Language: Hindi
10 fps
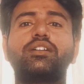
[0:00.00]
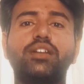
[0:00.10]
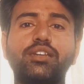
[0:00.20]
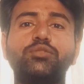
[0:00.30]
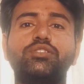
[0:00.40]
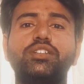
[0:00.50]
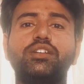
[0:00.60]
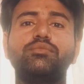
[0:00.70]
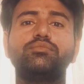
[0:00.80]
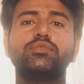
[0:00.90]
की कटाई होती
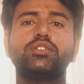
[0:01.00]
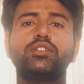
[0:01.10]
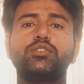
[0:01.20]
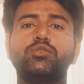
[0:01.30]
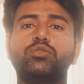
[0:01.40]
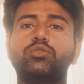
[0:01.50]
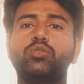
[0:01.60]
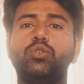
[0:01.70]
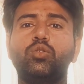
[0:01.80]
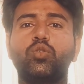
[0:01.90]
है
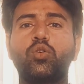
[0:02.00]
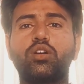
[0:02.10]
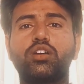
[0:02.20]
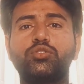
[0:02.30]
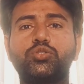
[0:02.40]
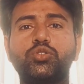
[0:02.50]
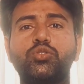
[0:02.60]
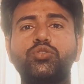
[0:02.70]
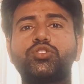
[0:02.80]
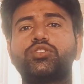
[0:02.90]
तो लोगों का
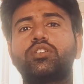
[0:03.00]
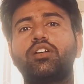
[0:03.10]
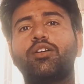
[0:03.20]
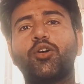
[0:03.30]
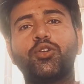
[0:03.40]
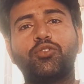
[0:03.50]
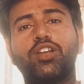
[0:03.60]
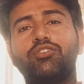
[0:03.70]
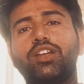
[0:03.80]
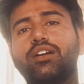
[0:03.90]
जोश और
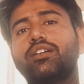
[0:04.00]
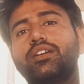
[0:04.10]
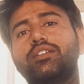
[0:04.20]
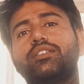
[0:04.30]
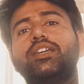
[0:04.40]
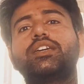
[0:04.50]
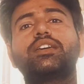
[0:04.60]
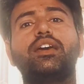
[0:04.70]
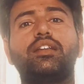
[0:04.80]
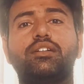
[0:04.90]
वलवला
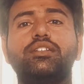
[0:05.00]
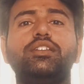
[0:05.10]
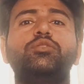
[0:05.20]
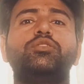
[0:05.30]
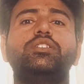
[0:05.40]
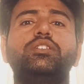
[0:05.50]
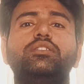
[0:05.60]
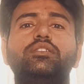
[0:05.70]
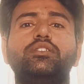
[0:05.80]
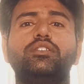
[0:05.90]
देख के हैरानगी होती है
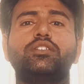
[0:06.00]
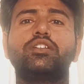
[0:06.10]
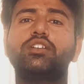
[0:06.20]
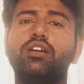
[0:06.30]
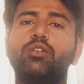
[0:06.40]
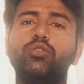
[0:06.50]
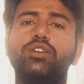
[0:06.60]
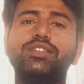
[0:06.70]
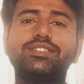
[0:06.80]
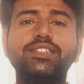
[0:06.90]
कि यार
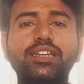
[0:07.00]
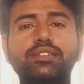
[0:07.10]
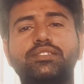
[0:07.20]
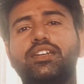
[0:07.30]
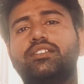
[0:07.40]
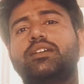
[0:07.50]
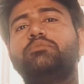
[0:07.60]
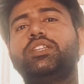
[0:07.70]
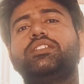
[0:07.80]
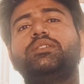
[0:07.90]
लोग इतने
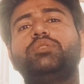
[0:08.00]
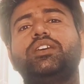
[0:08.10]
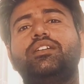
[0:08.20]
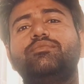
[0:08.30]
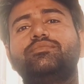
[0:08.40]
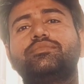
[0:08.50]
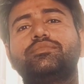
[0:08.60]
ज़्यादा मेहनती भी हैं